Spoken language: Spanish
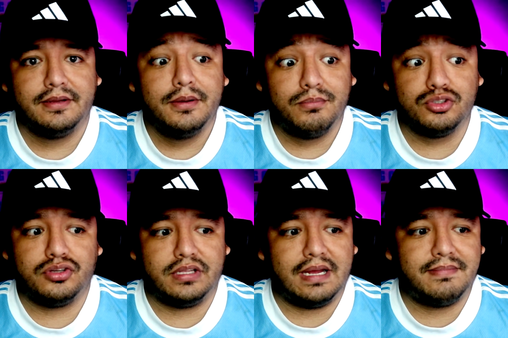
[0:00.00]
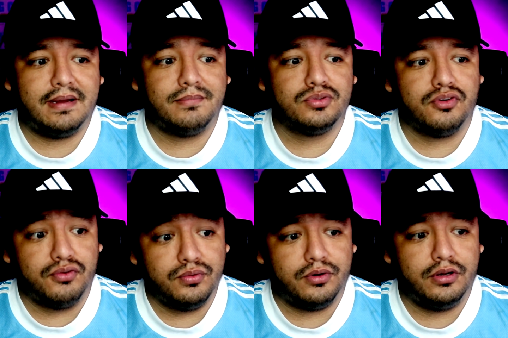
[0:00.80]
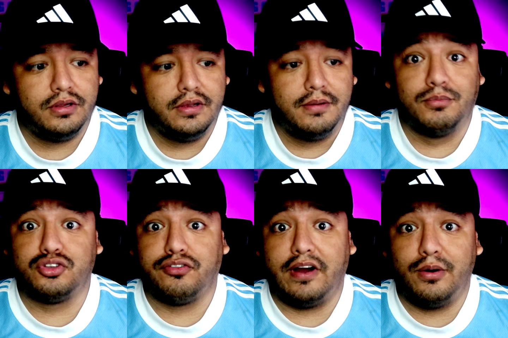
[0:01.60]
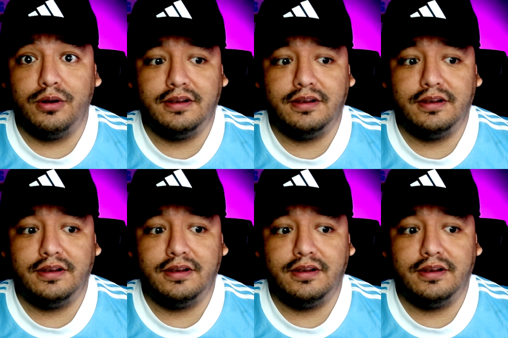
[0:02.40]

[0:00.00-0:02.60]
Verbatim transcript: Mucho drama, mucho fútbol, mucho foul,